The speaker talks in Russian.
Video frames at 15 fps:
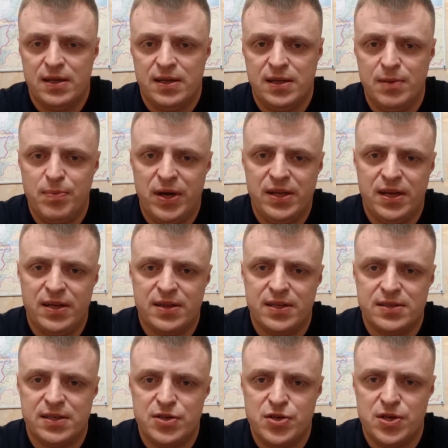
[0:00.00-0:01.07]
Непонятно,
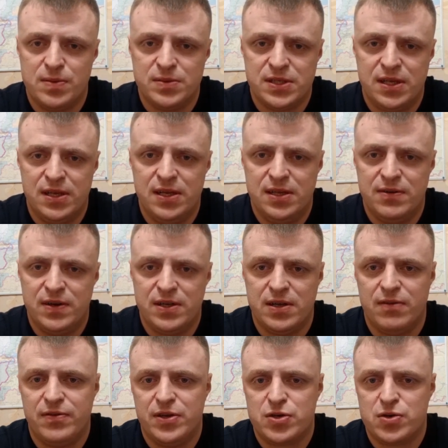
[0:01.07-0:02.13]
зачем
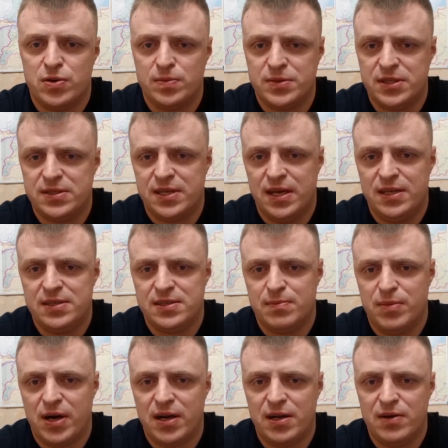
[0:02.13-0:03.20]
следователь в тяжелом состоянии
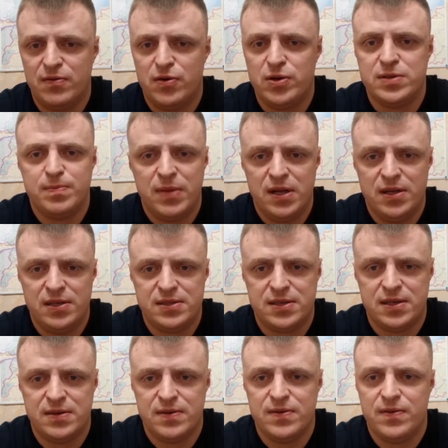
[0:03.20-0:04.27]
забрали его из больницы.
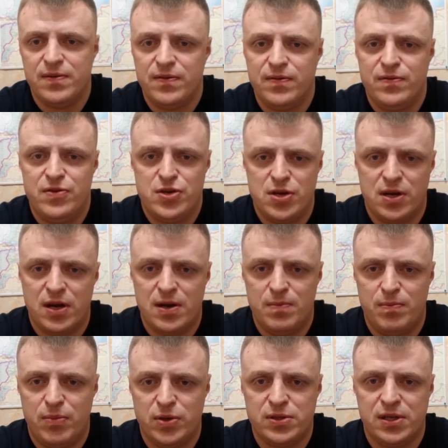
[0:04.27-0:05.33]
Вчера,
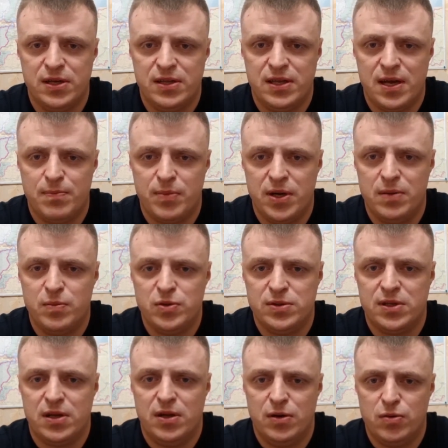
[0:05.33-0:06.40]
после этапа, ему
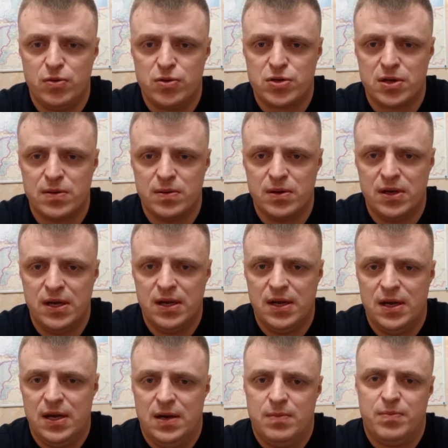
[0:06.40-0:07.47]
стало хуже.
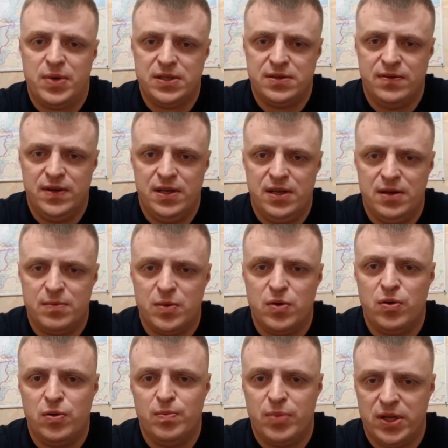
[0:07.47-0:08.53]
По сведениям,
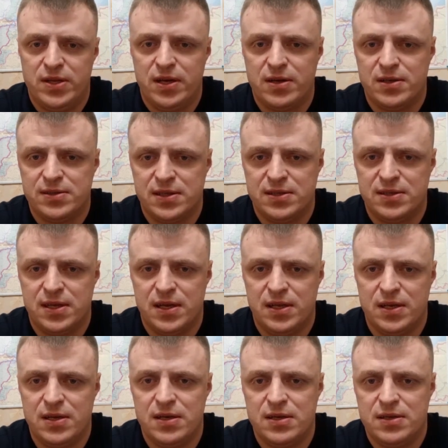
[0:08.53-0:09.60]
он потерял
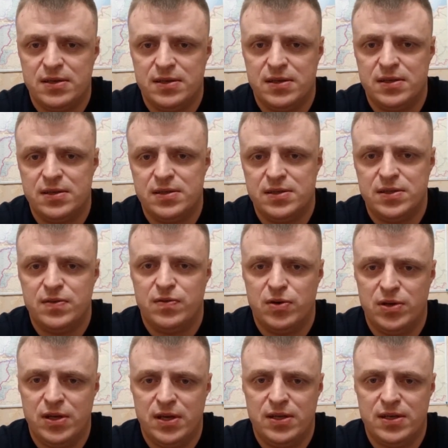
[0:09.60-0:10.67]
сознание.
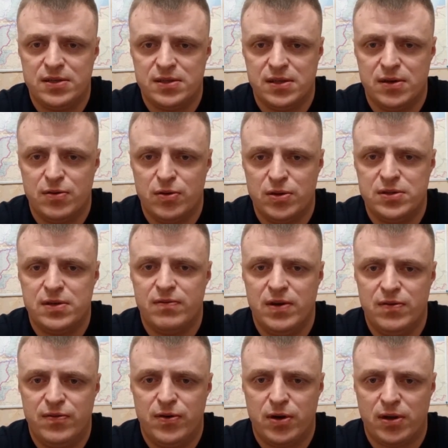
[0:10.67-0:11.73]
Сегодня отец находится в
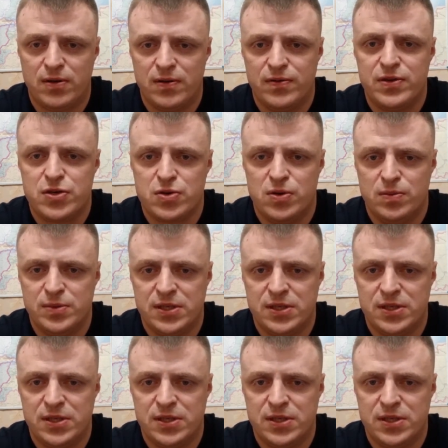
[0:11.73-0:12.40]
Лефортово в тяжелом